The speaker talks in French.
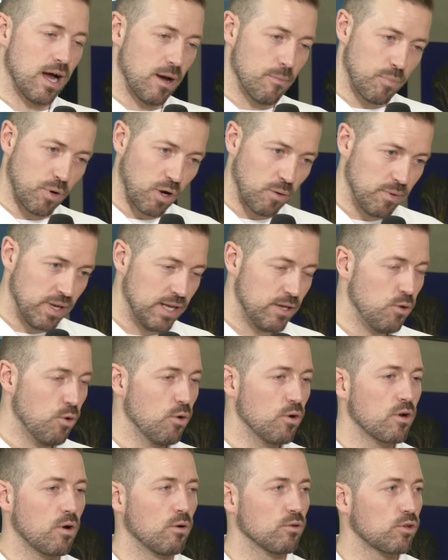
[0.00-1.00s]
en premier
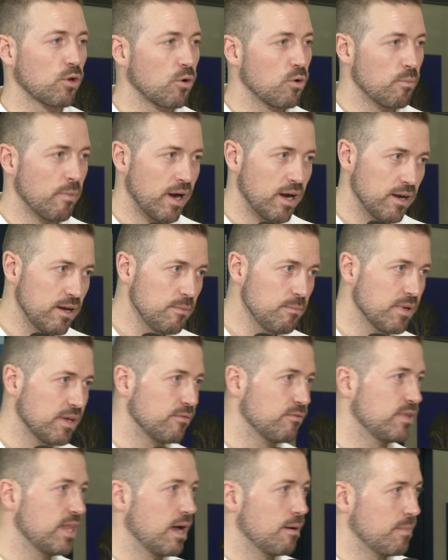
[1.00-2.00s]
lieu, contre eux-mêmes,
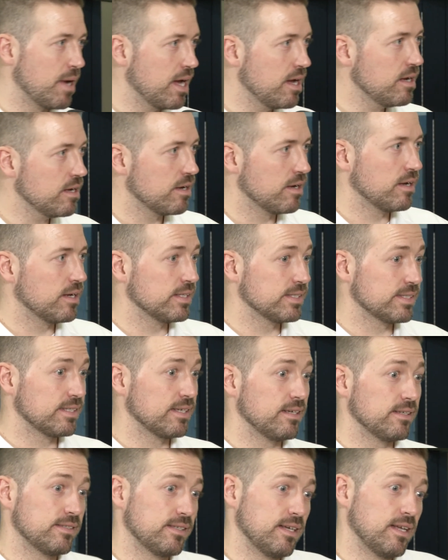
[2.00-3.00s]
évidemment. Euh,
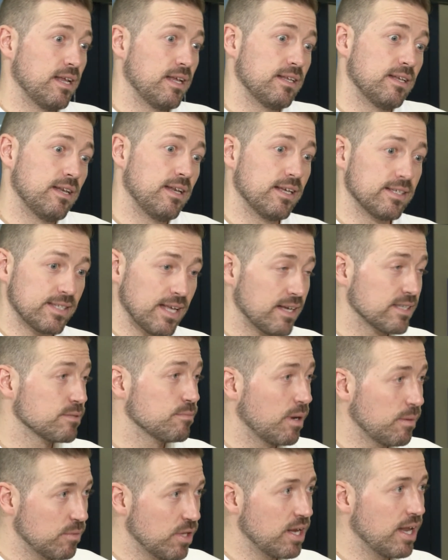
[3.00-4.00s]
c'est
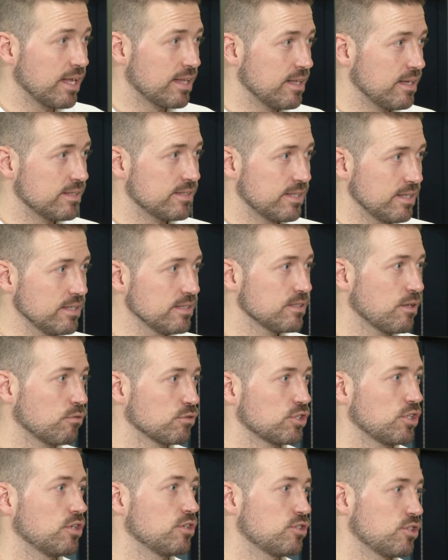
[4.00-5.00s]
l'essence même de l'athlétisme,
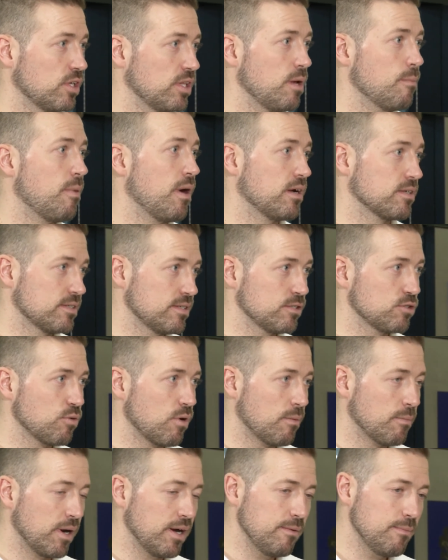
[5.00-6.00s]
donc se, dépasser
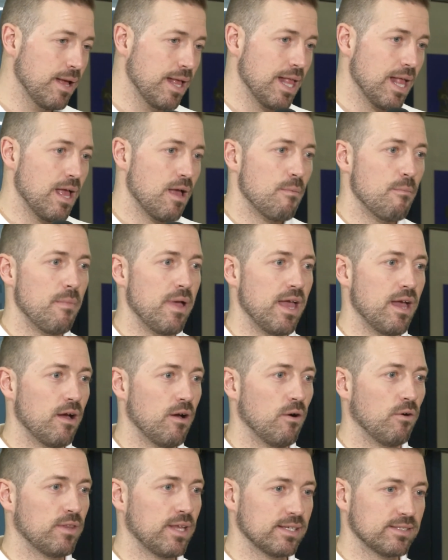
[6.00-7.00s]
soi-même. Mais
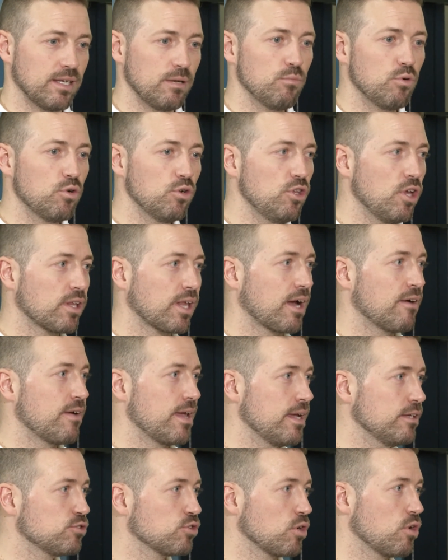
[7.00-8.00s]
euh, on essaie beaucoup de
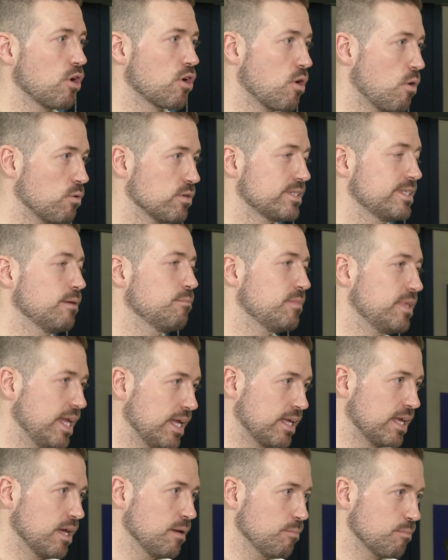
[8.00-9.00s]
travailler sur le concept
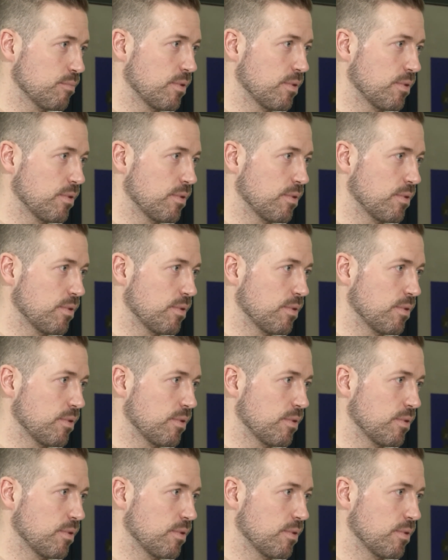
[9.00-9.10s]
d'équipe.